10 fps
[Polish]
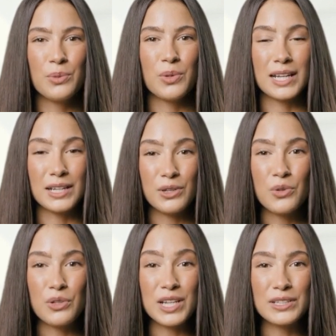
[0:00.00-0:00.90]
pomaga to
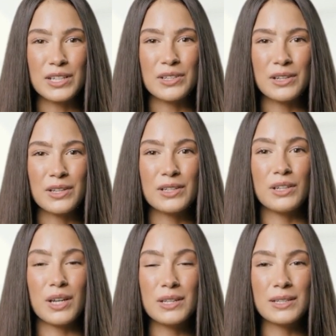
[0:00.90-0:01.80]
określić, z
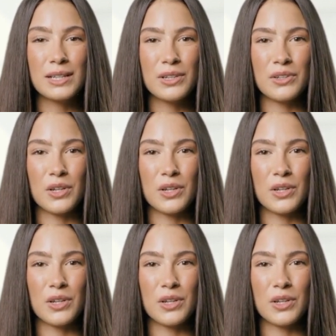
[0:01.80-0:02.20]
którym z nich